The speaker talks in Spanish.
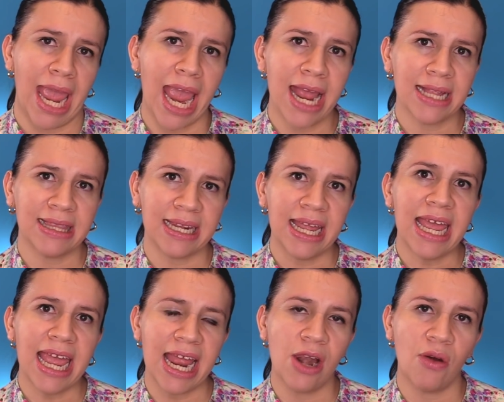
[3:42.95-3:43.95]

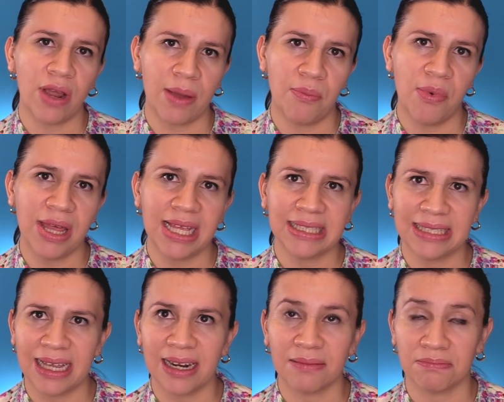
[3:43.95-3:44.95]
entre lo que puede
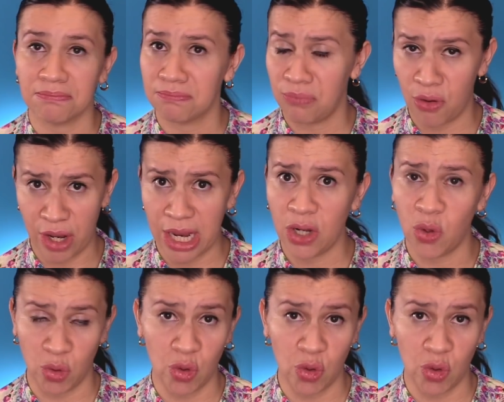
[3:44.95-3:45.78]
ser ¿por qué no?